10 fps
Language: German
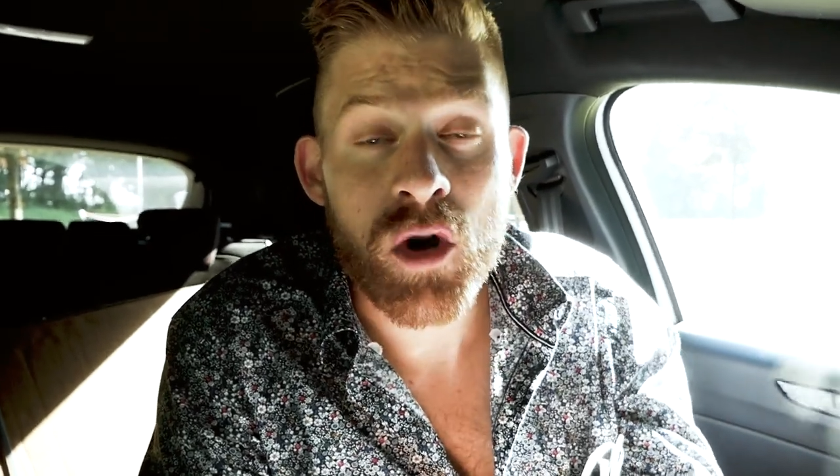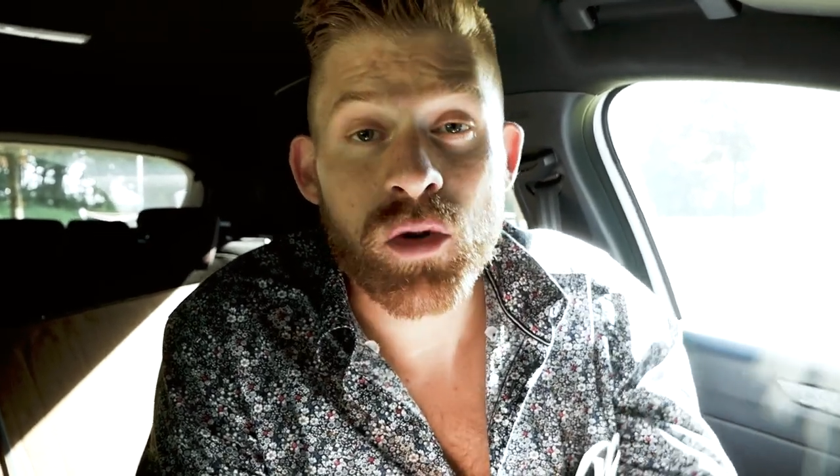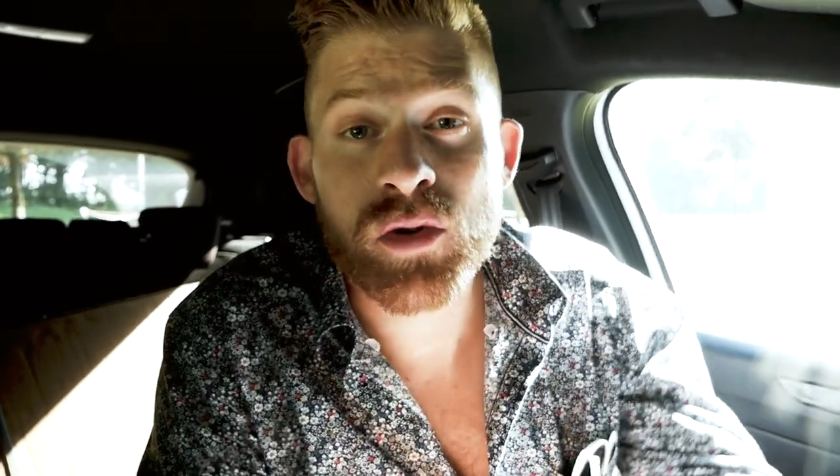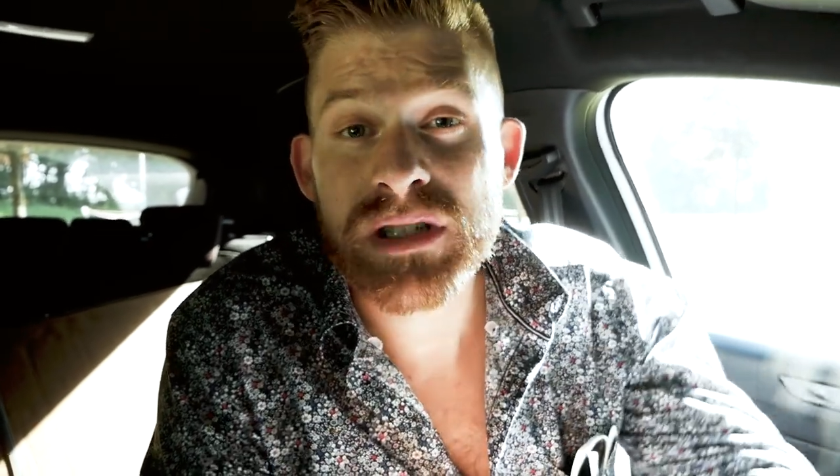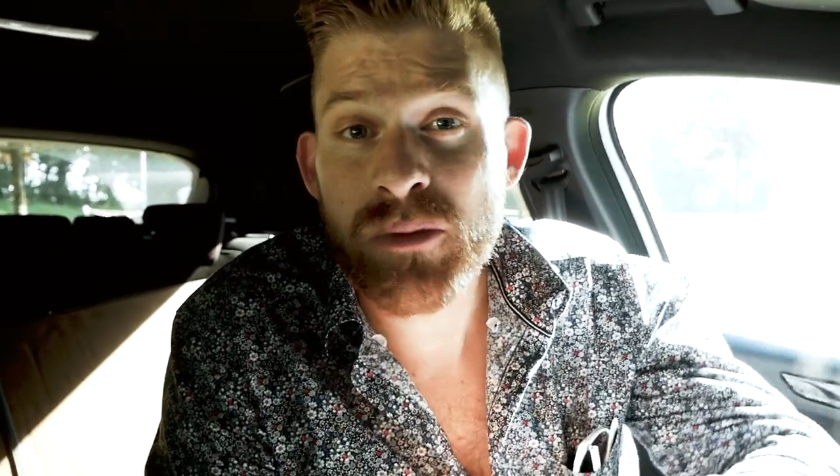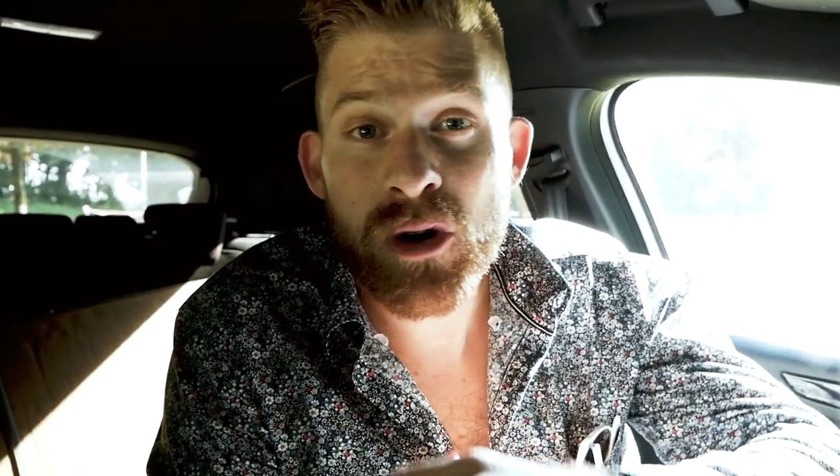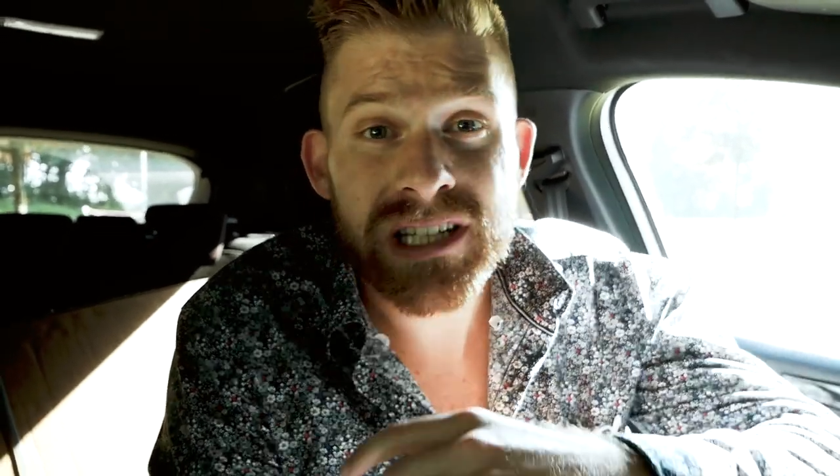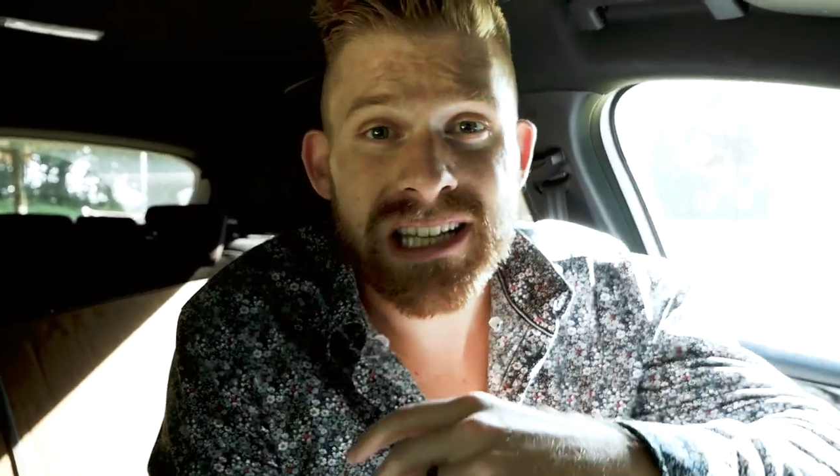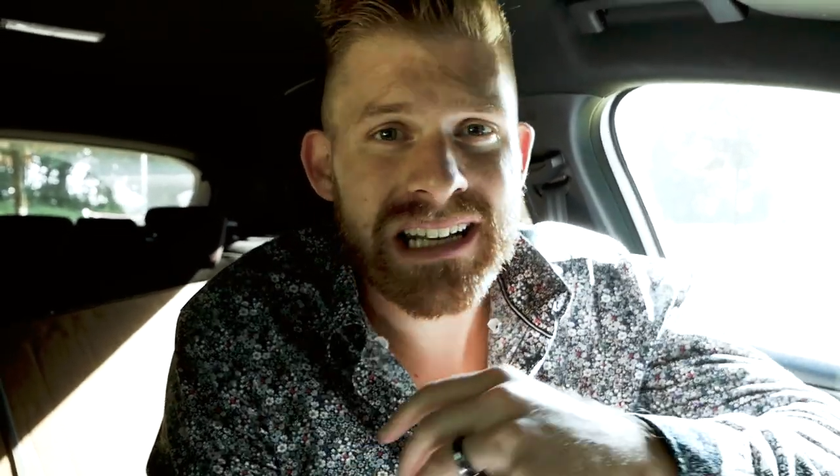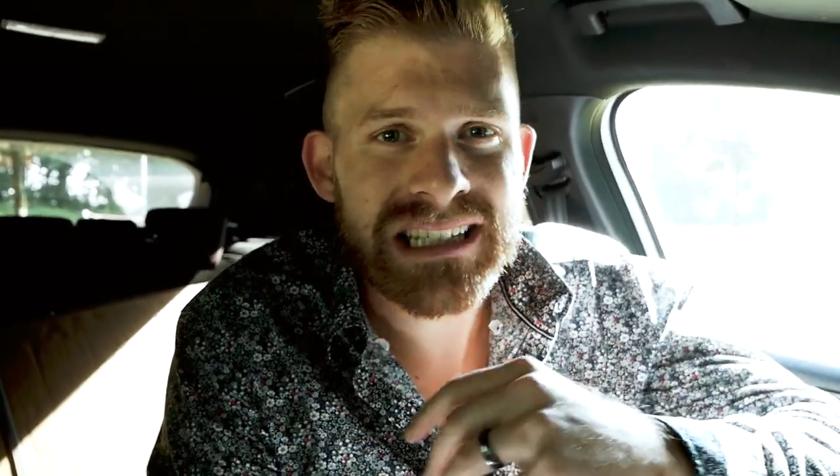Du suchst
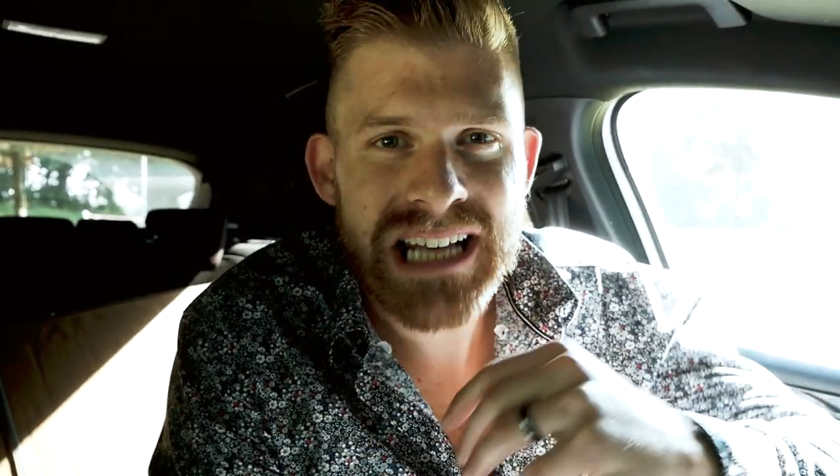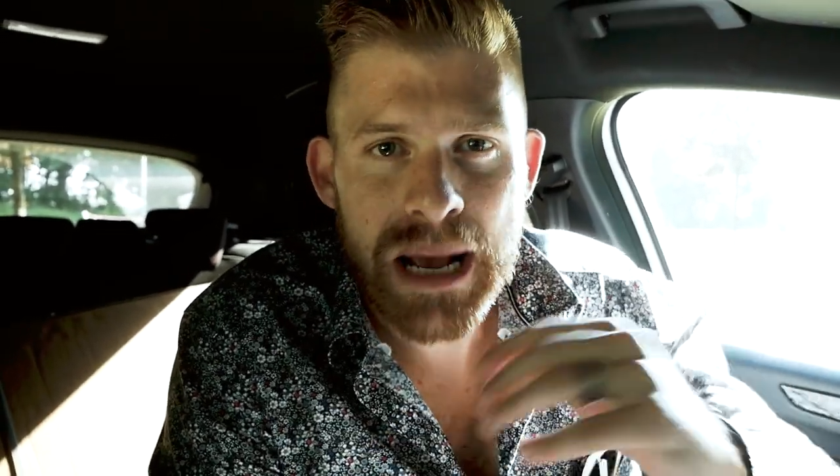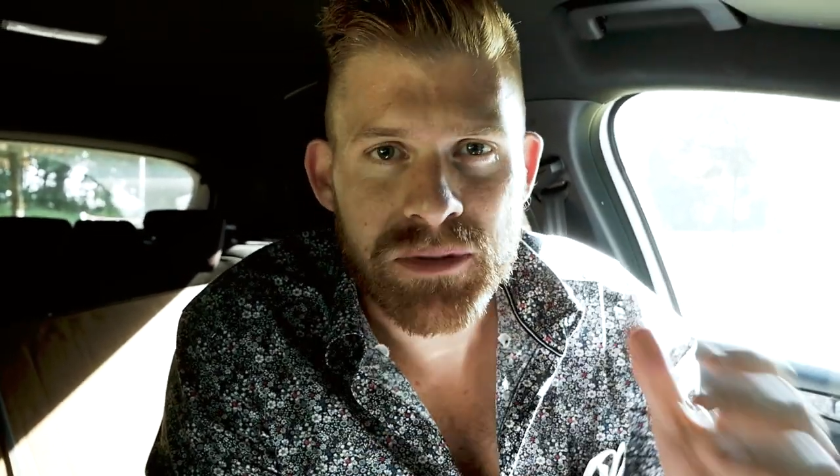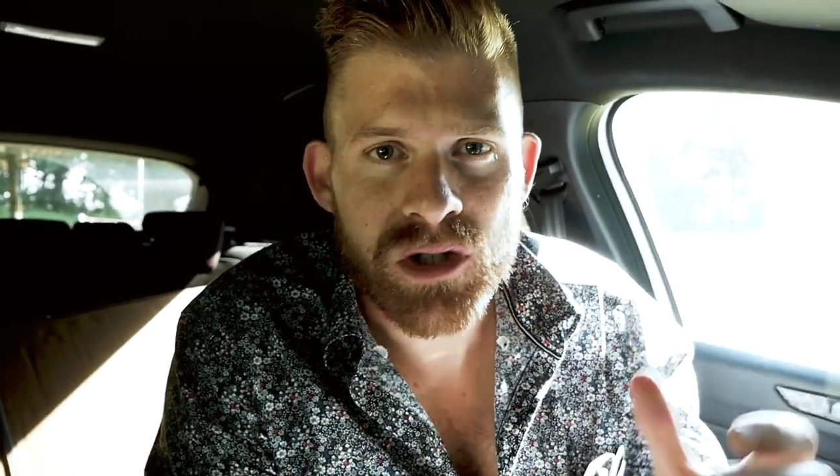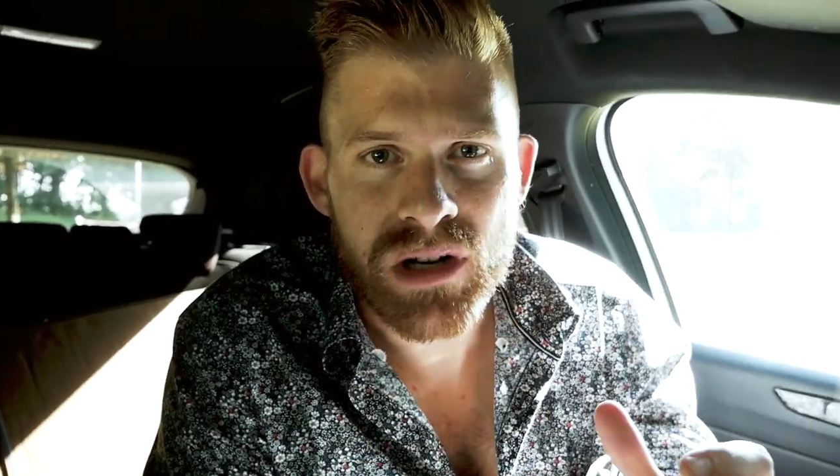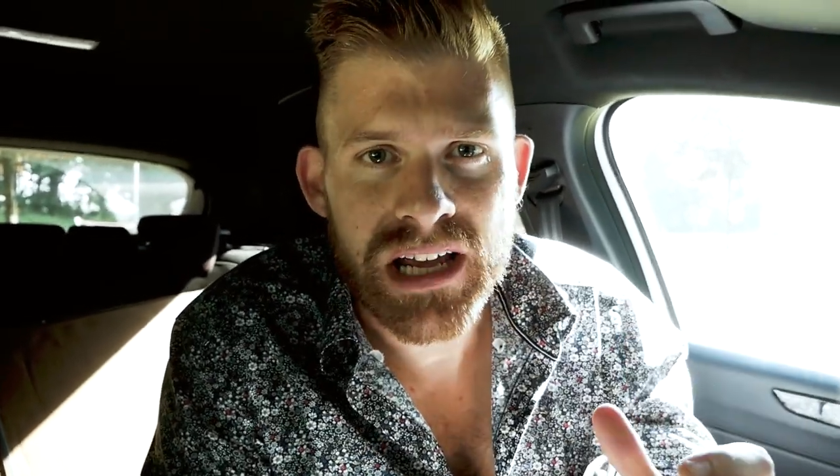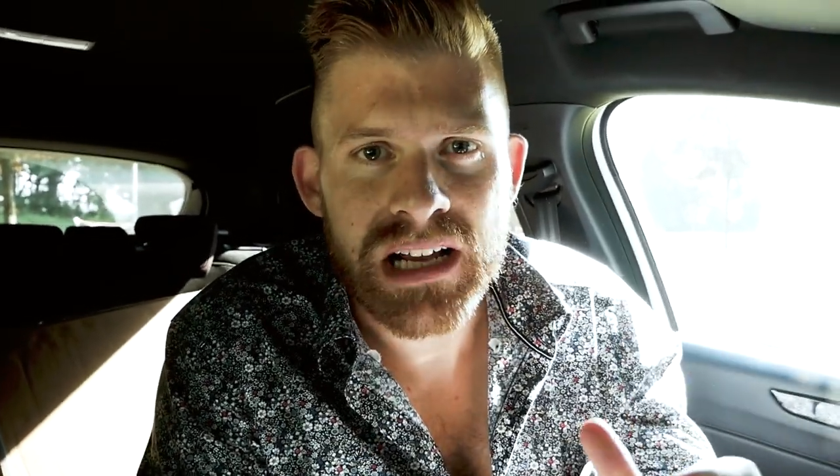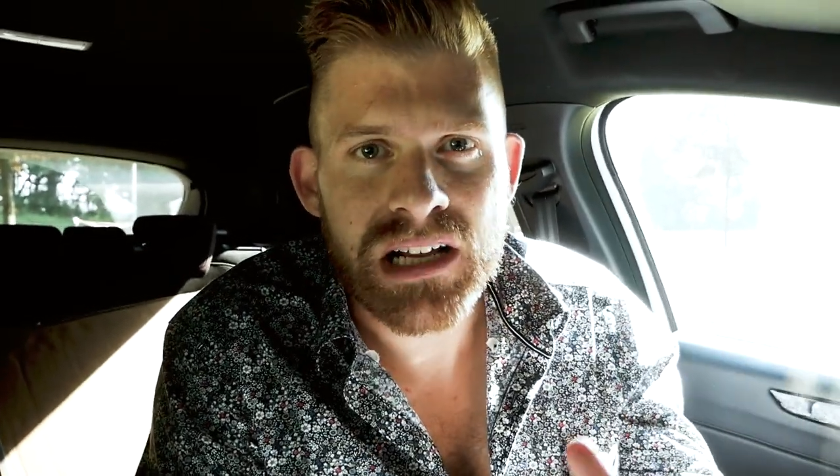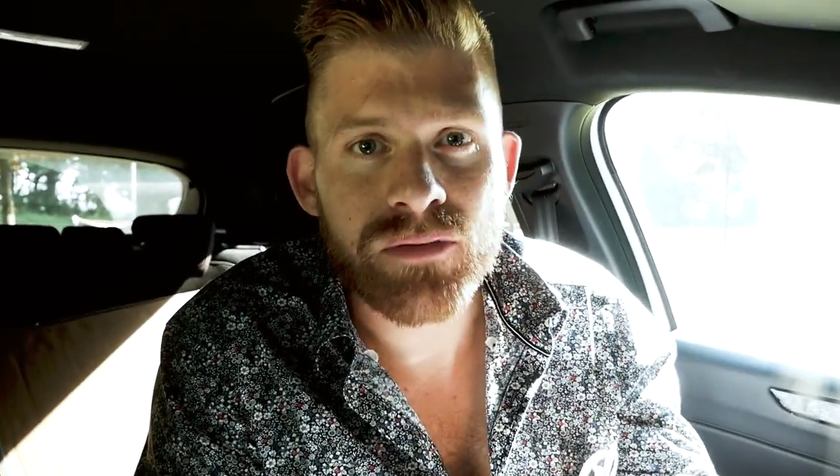Möglichkeiten, dich abzulenken.